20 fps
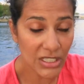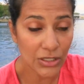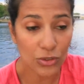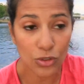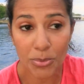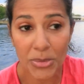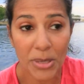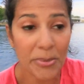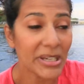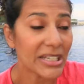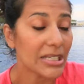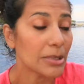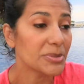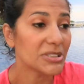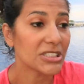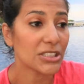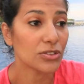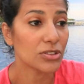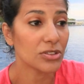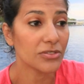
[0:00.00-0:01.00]
non mi è mai
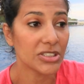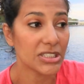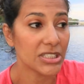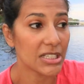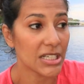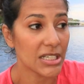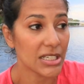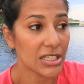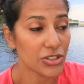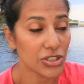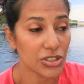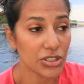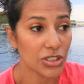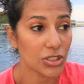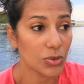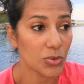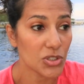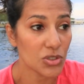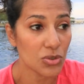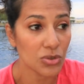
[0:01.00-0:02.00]
capitato di vedere illeciti
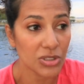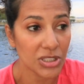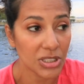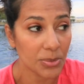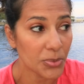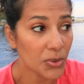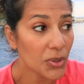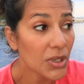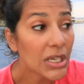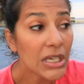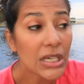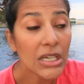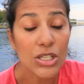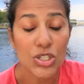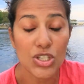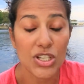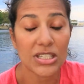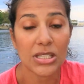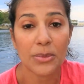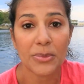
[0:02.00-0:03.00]
di questo tipo,
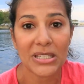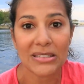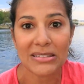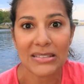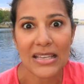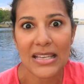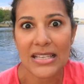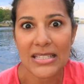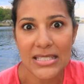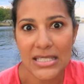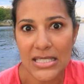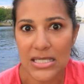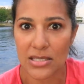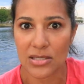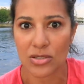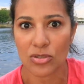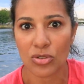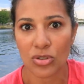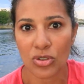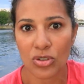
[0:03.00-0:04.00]
certamente
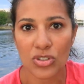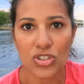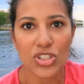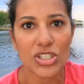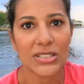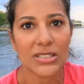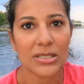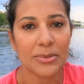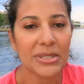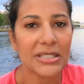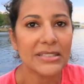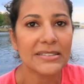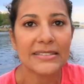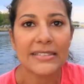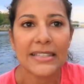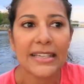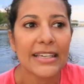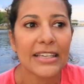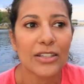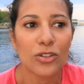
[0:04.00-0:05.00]
esistono,
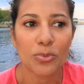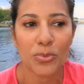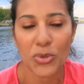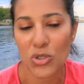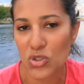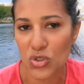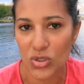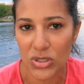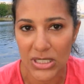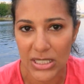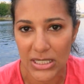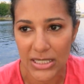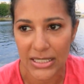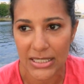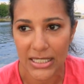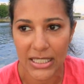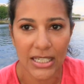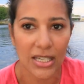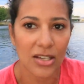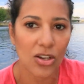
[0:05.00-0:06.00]
certamente non posso
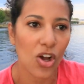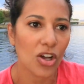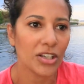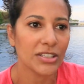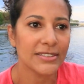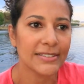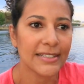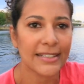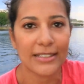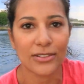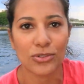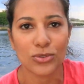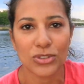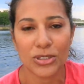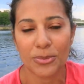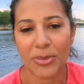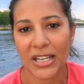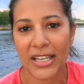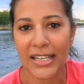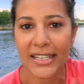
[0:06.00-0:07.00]
dirgli che no, in Italia
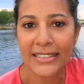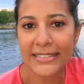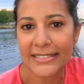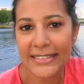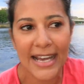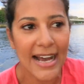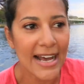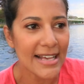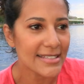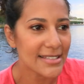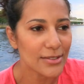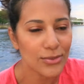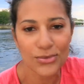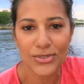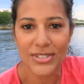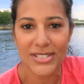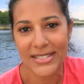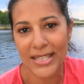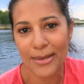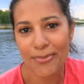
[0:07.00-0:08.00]
tutti pagano le tasse,
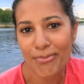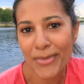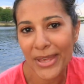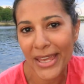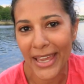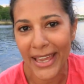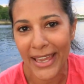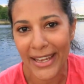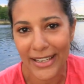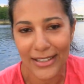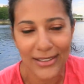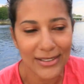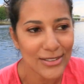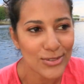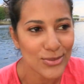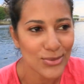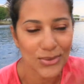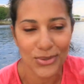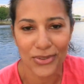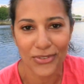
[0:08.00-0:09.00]
tutti stanno bene,
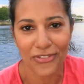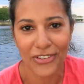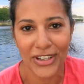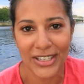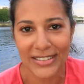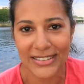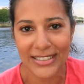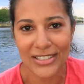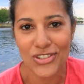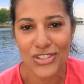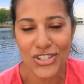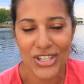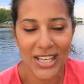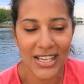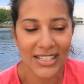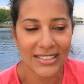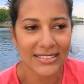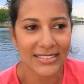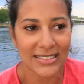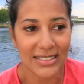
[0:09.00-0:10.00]
nessuno fa le
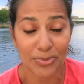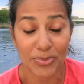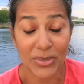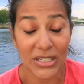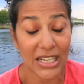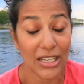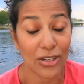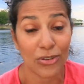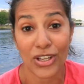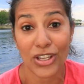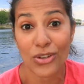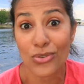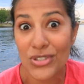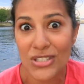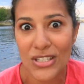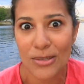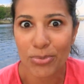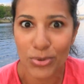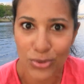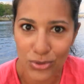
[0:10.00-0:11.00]
tangenti, perché non è
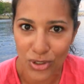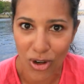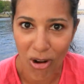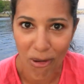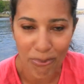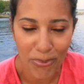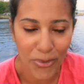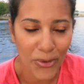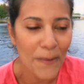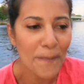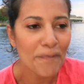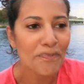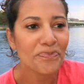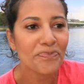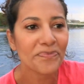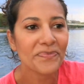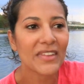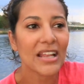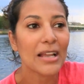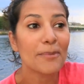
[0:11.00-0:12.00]
così purtroppo,
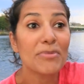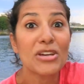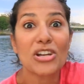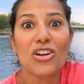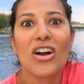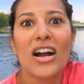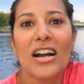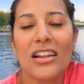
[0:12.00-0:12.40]
però